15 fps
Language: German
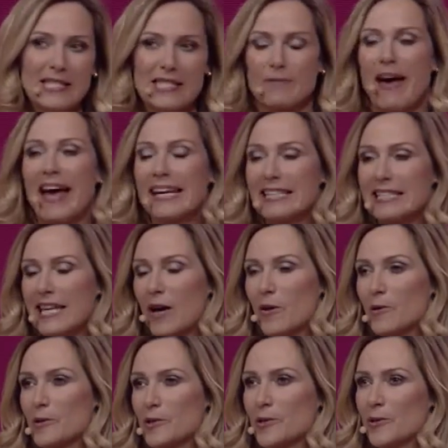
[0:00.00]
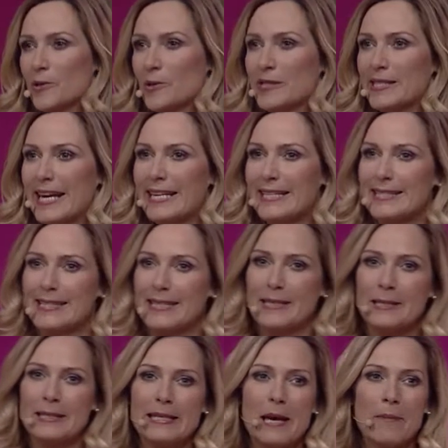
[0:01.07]

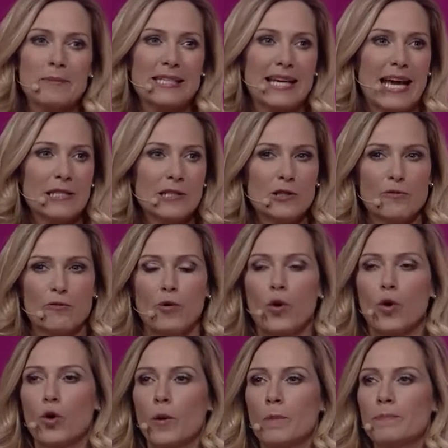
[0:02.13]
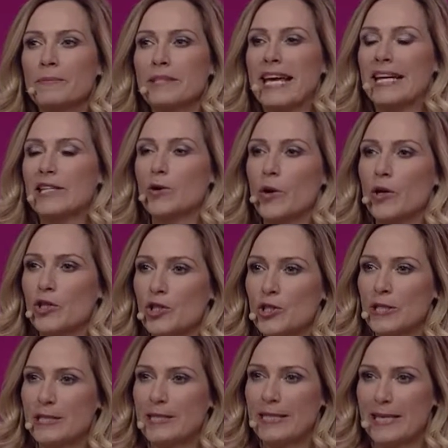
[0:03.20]
2016 hier im Transforum der
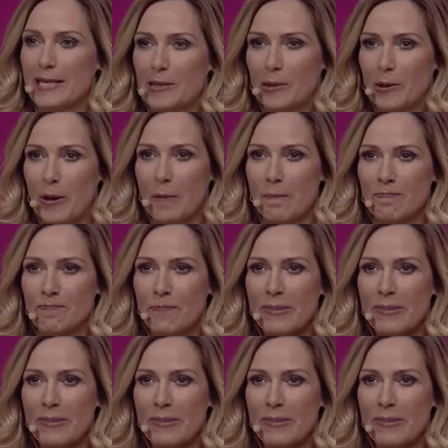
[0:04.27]
Deutschen Telekom.